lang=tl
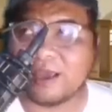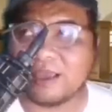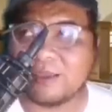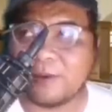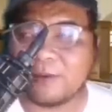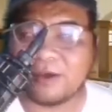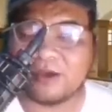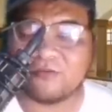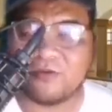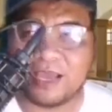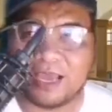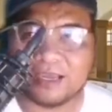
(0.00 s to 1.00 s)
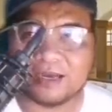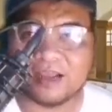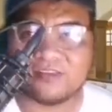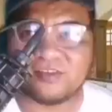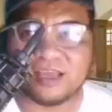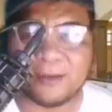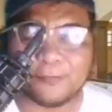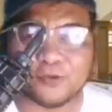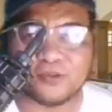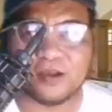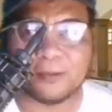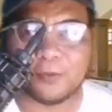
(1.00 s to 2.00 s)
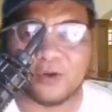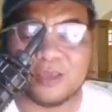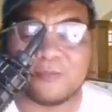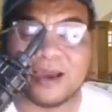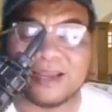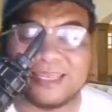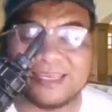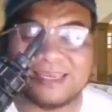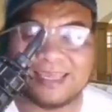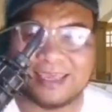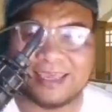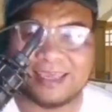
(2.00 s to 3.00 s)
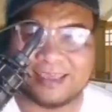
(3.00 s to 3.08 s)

ibang mga vlogger kasi nga po sila po ay mga DDS.